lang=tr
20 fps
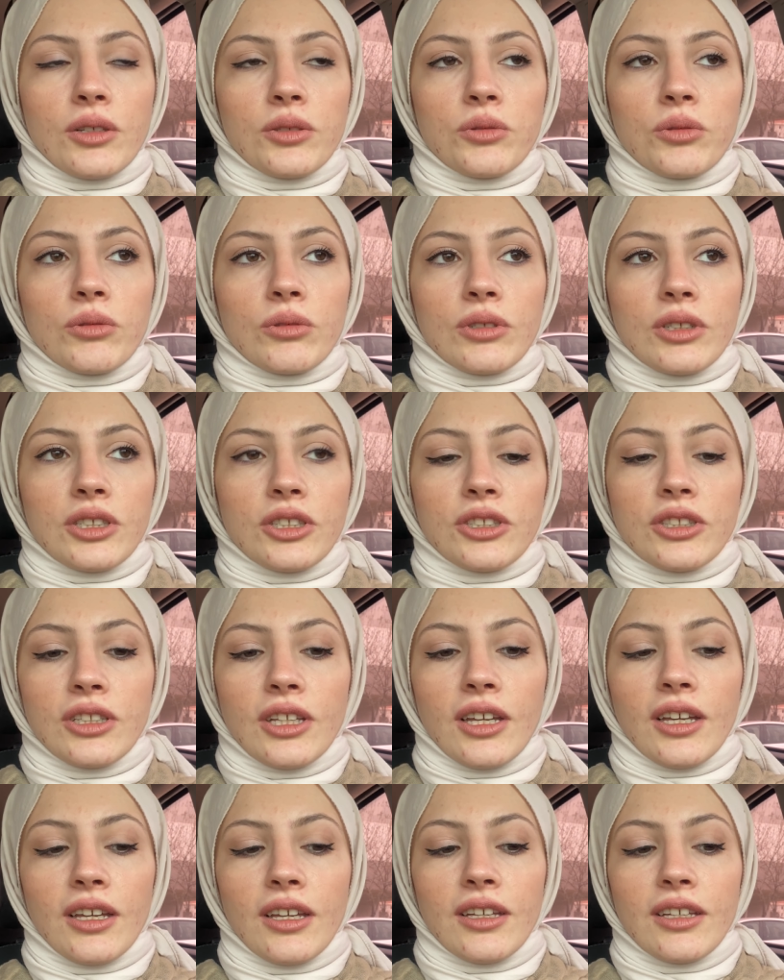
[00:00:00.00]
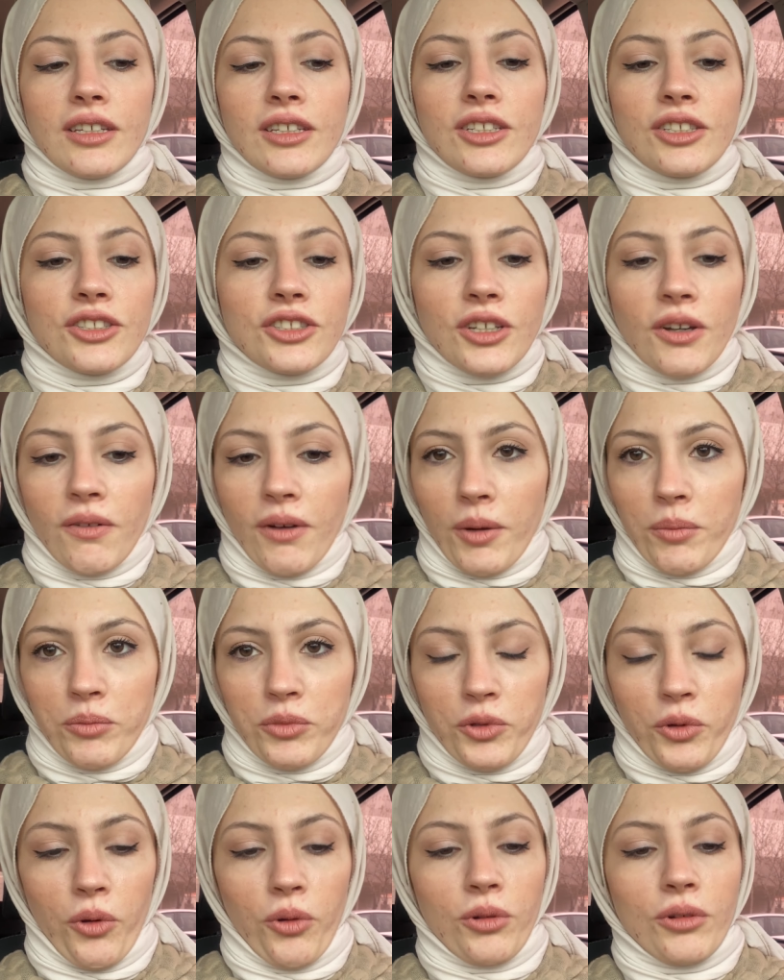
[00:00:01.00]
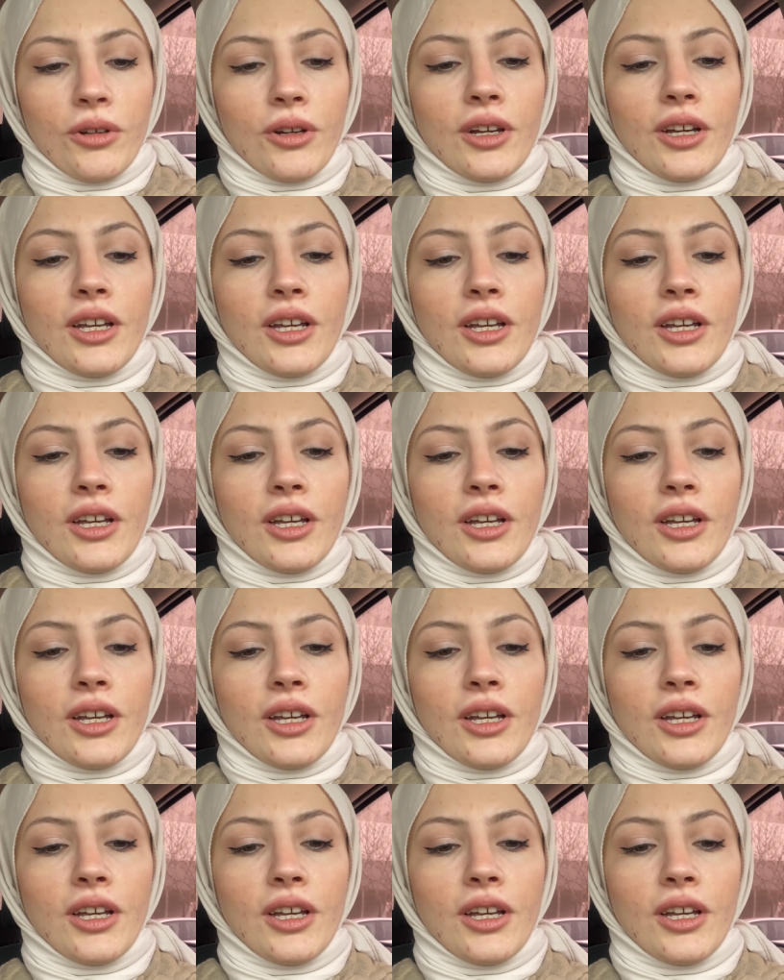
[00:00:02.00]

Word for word: sonra işte hiç cevap yok.